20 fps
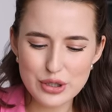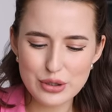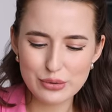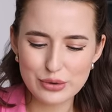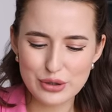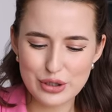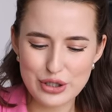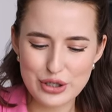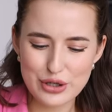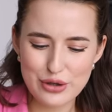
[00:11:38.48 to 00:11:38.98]

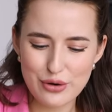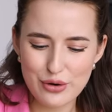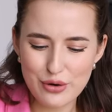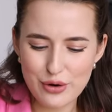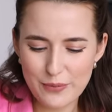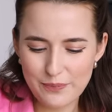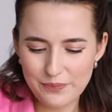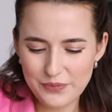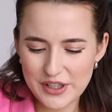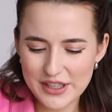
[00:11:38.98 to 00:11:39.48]
суть,
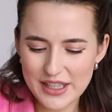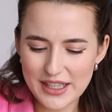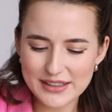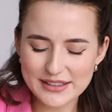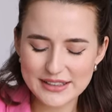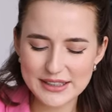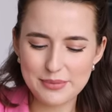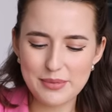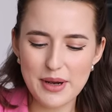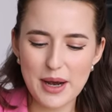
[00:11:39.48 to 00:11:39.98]
что не
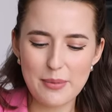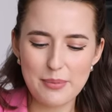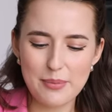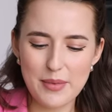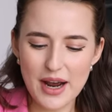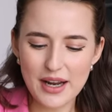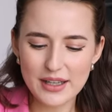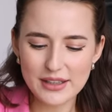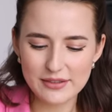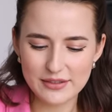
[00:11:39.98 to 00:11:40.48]
надо себя
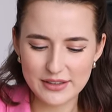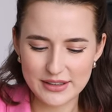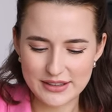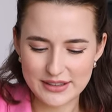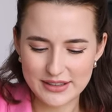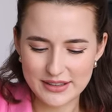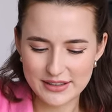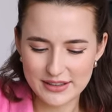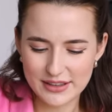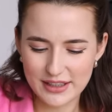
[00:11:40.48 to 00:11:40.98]

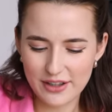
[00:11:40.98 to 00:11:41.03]
обманывать,